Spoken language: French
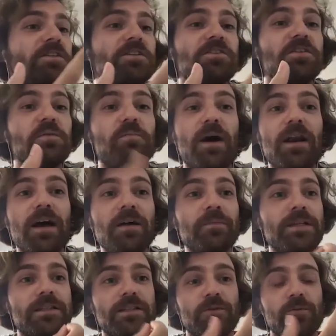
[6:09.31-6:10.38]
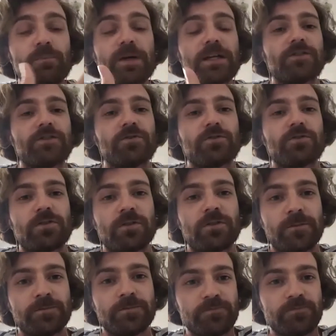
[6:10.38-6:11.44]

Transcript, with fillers: qui n'est pas là, mais qui est une présence.